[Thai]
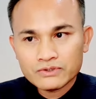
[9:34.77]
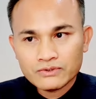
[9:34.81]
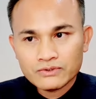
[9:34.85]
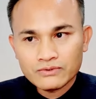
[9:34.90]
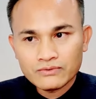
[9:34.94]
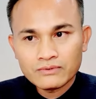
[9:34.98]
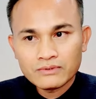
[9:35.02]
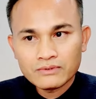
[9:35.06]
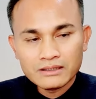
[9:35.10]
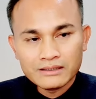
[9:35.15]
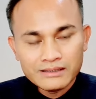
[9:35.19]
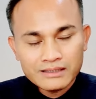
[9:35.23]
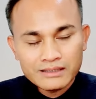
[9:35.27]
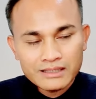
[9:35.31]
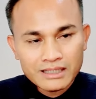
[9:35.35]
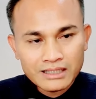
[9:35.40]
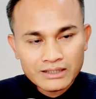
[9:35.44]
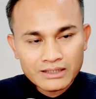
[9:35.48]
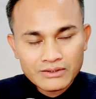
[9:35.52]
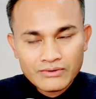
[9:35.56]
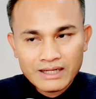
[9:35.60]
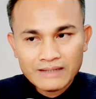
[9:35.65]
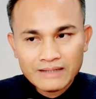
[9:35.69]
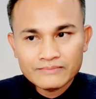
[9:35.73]
สุข หรือเกิ
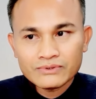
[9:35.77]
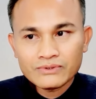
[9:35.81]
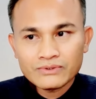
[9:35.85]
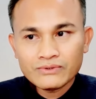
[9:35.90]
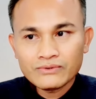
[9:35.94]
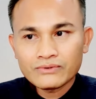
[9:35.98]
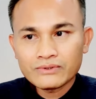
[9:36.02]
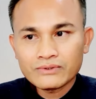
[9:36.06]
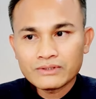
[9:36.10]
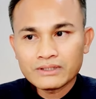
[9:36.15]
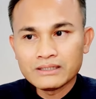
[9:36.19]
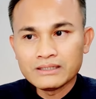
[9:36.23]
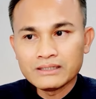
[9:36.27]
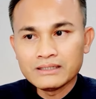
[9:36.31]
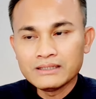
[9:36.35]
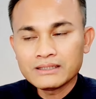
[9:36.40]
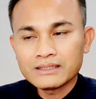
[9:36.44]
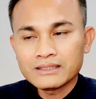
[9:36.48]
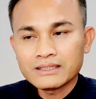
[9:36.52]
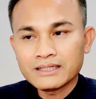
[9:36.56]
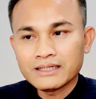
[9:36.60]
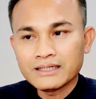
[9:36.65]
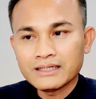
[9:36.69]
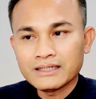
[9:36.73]
ดความทุกข์หรือ
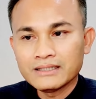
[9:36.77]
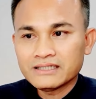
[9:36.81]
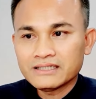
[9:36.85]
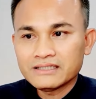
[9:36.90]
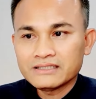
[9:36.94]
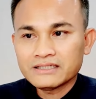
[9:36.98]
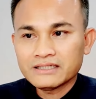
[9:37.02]
เกิด